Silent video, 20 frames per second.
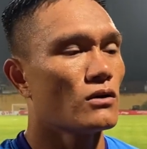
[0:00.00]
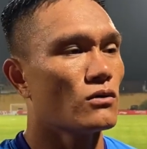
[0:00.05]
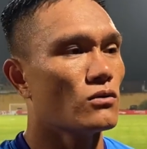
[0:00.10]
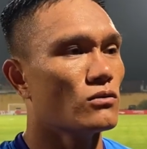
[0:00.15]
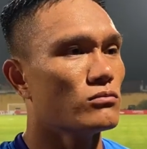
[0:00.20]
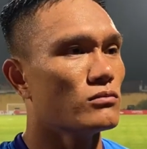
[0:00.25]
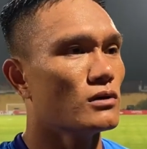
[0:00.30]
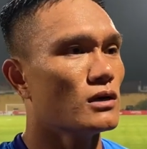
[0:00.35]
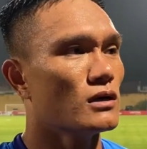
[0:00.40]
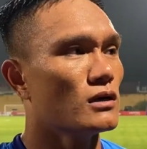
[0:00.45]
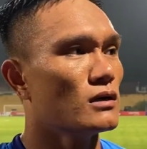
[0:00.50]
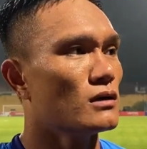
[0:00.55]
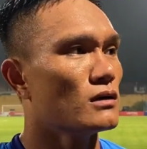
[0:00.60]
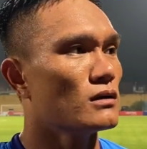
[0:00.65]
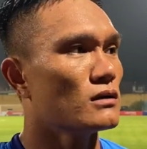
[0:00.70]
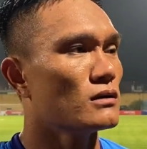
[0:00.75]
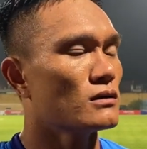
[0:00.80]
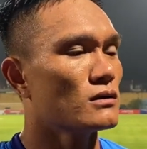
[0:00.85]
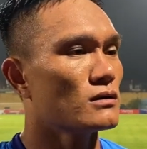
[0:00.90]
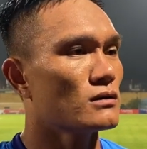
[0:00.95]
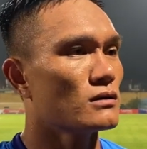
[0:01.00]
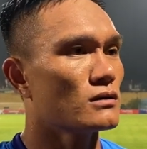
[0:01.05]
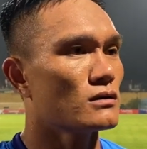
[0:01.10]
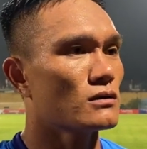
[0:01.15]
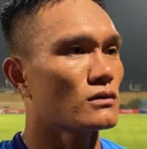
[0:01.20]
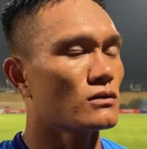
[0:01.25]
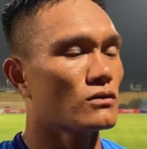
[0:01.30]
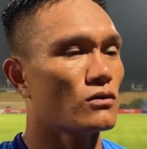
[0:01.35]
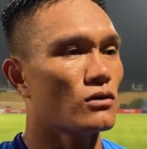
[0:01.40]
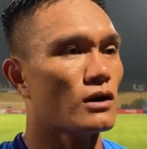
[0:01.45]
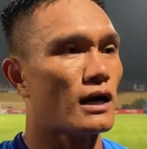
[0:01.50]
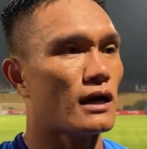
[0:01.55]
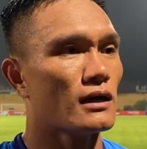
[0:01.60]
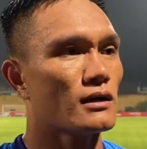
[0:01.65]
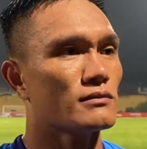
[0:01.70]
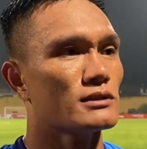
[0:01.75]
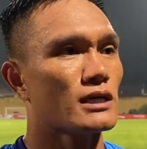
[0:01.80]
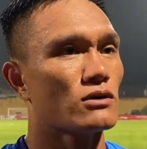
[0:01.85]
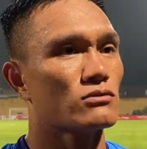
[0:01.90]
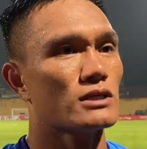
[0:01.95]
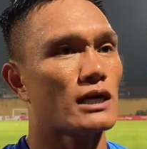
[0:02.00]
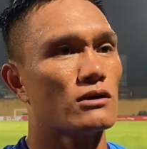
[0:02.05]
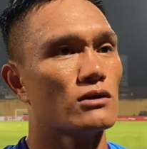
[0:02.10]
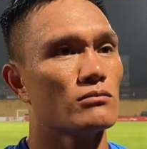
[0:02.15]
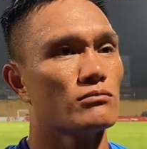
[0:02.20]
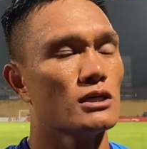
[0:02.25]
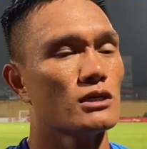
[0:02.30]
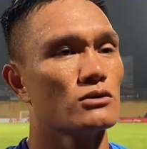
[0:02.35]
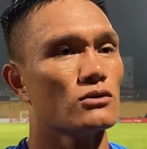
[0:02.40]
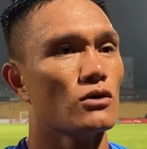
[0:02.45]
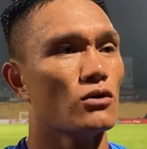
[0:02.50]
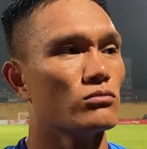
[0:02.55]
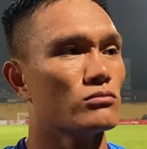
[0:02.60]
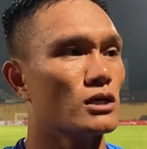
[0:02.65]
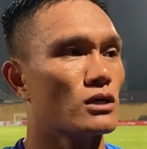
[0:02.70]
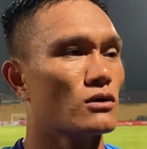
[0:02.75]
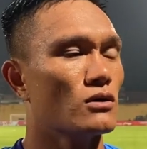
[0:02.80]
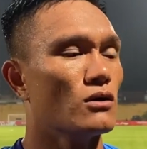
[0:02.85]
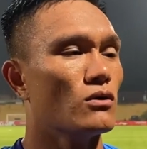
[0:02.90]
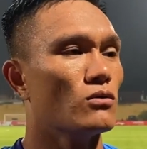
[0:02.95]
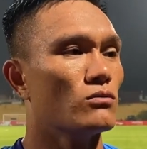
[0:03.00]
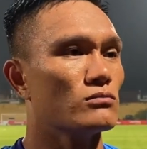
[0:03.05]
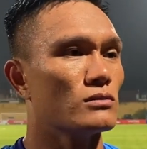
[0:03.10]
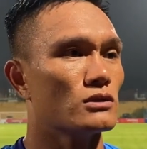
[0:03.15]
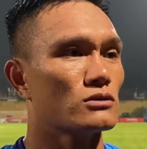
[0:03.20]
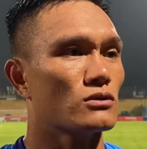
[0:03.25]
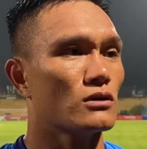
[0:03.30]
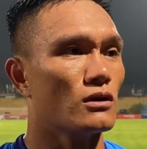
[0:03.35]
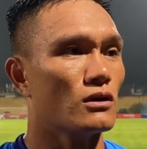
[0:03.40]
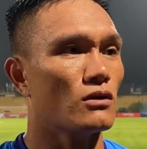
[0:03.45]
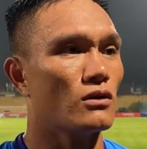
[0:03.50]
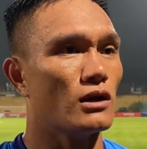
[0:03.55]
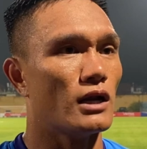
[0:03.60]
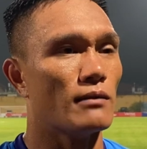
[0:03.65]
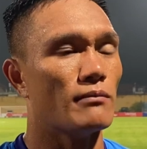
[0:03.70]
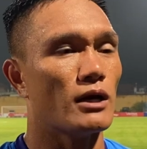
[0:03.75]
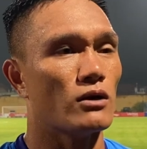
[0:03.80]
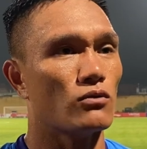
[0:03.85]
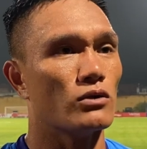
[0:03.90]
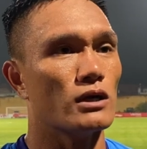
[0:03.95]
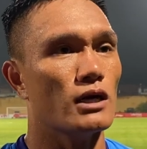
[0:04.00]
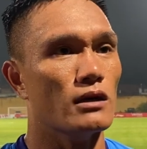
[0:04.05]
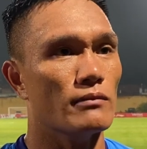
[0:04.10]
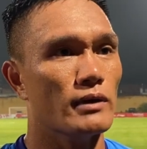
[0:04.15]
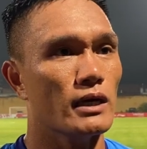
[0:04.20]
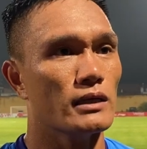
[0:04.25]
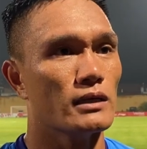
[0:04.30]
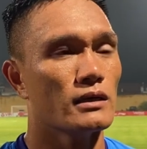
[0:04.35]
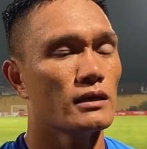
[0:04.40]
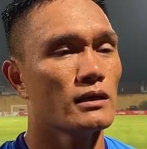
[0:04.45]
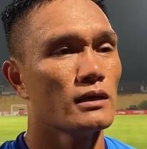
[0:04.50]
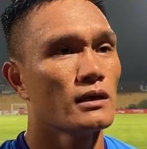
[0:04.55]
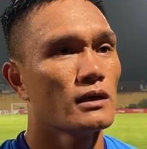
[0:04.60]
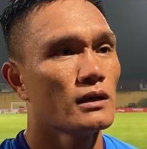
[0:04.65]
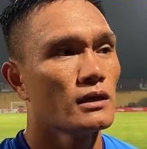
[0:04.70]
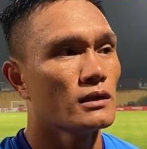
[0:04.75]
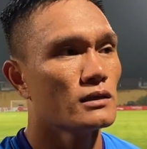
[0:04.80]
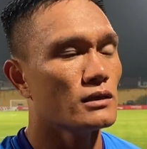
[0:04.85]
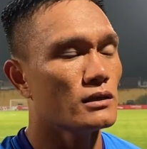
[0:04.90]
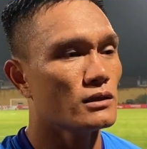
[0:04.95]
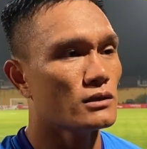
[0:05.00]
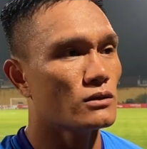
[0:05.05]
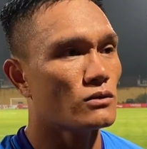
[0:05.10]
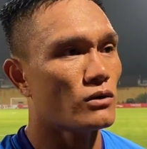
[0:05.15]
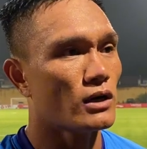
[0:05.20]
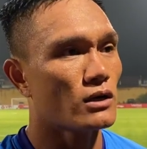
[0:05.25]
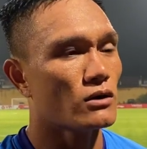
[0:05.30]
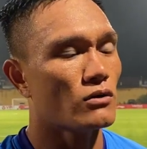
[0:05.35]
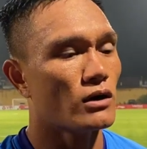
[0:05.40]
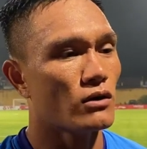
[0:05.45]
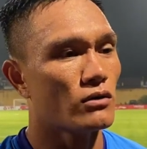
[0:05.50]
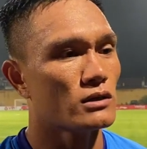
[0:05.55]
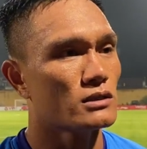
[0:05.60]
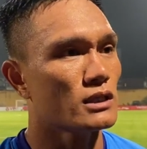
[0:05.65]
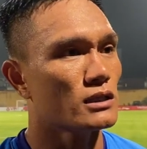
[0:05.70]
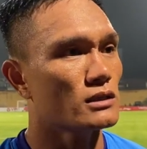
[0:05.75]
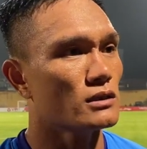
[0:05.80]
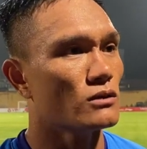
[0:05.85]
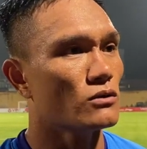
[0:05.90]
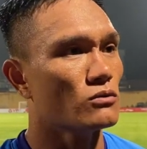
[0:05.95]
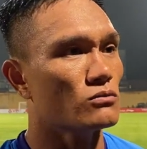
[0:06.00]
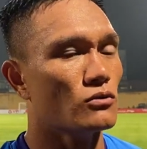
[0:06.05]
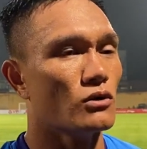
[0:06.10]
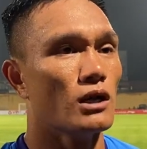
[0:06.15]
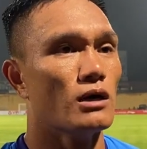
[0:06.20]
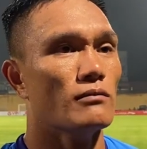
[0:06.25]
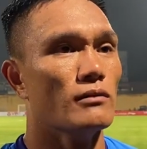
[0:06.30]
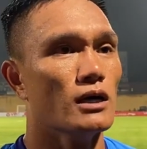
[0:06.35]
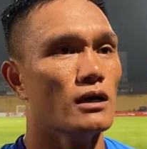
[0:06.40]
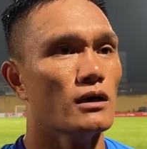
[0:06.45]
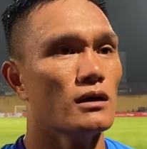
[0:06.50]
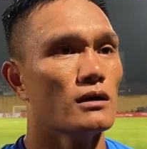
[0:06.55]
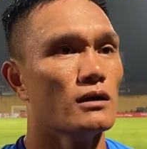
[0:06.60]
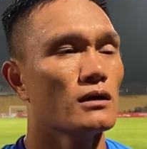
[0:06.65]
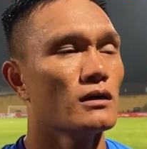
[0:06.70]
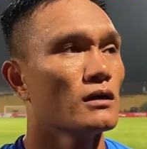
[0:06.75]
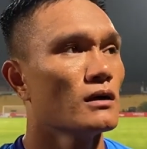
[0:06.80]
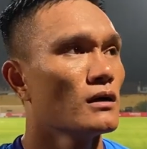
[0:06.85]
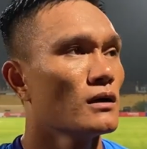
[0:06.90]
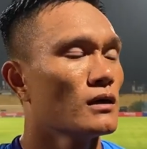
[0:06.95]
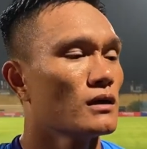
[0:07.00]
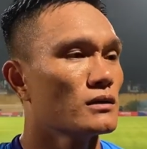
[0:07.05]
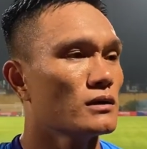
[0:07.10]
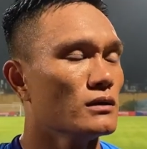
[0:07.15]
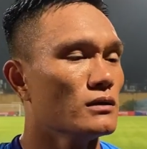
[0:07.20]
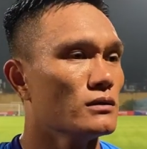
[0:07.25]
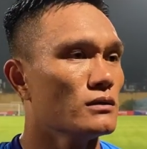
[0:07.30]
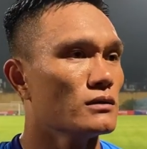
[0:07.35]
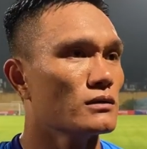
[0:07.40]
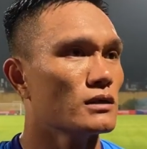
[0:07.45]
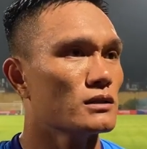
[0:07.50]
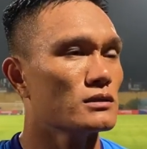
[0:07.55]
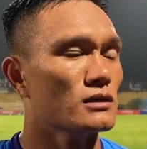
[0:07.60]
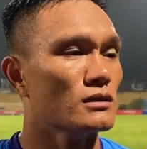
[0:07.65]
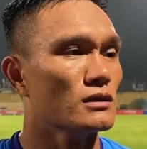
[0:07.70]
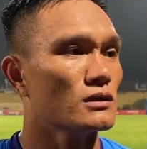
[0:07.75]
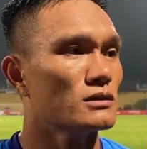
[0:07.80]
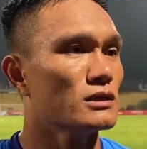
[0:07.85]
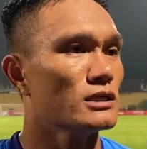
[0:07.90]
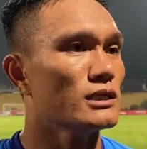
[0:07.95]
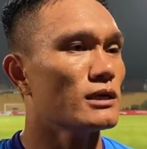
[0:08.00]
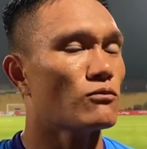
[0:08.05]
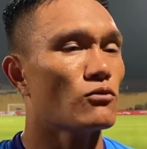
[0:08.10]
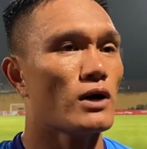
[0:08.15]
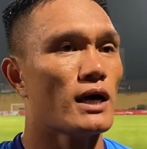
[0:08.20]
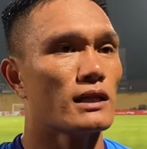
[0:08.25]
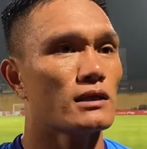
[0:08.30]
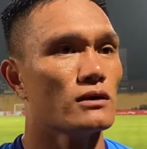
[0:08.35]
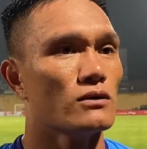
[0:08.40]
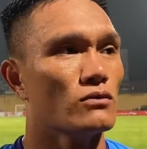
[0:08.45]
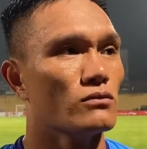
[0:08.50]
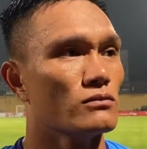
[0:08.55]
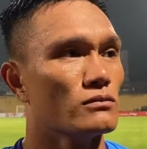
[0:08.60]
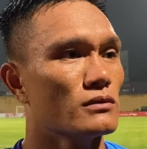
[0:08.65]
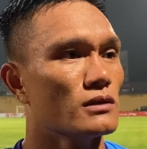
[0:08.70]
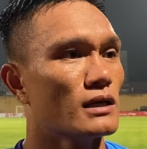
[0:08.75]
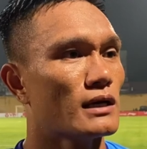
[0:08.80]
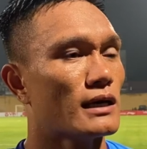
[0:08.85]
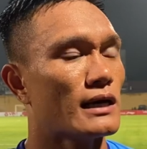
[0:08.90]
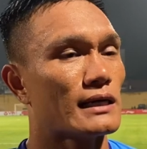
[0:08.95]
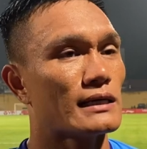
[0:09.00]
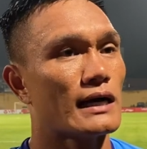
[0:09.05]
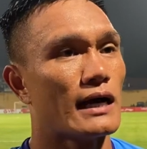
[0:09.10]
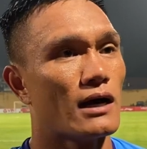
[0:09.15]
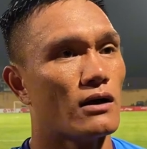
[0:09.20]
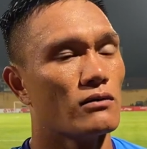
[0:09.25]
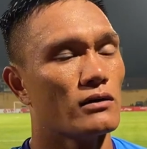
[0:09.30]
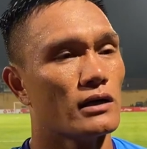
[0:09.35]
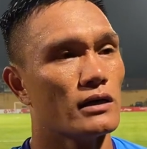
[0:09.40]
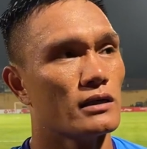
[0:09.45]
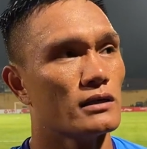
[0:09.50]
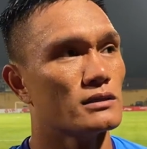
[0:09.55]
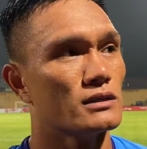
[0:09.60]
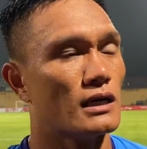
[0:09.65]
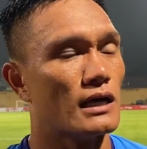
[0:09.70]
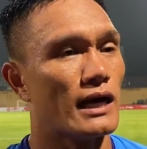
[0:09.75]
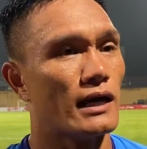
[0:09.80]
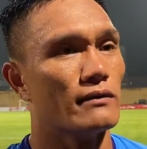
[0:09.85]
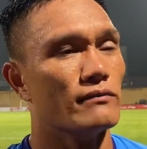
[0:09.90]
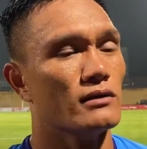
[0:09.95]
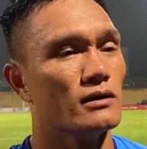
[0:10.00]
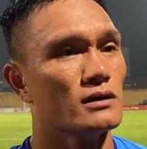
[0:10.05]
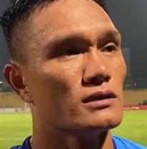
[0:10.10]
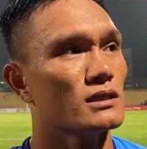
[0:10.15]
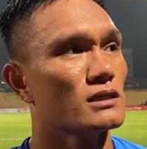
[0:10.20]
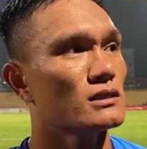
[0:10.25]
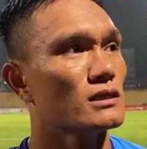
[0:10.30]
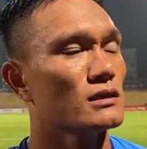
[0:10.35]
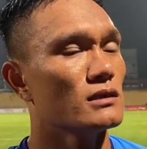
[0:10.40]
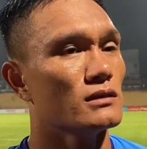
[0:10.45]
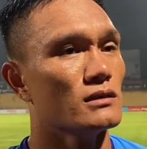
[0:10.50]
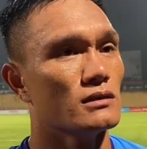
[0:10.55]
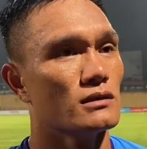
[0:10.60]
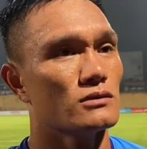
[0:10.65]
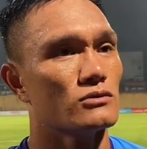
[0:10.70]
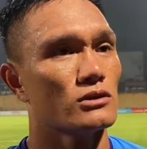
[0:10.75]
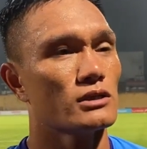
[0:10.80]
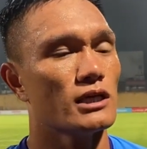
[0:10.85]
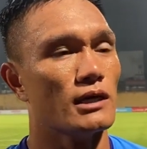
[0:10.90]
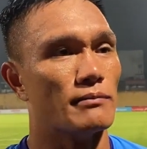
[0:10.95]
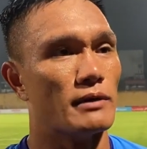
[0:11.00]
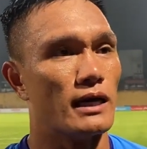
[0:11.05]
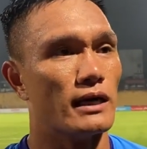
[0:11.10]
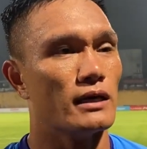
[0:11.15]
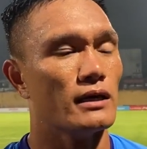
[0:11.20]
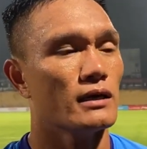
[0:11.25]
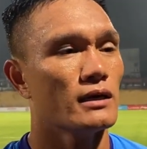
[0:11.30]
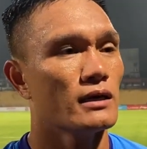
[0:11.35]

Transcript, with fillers: Cũng cố gắng làm sao trao niềm tin cho Hùng để có Hùng có cơ hội làm lại cuộc đời mình thì qua qua quá trình thì Hùng có lầm lỡ thì thật sự 9 năm qua thì Hùng rất là khát khao để trở lại với sân chơi chuyên nghiệp này